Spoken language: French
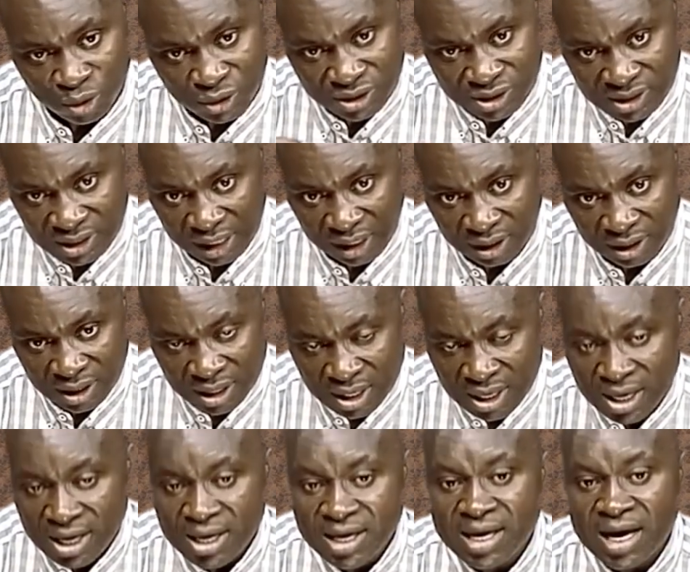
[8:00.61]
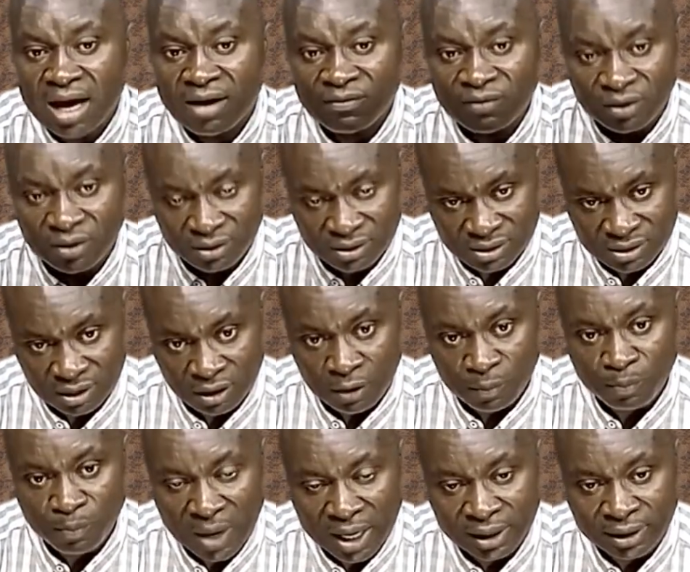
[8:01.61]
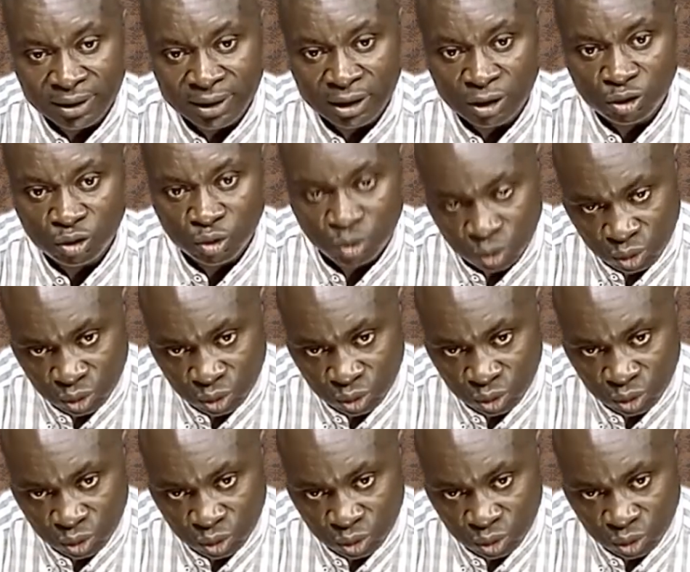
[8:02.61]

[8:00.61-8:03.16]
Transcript: sait et avance malgré tout.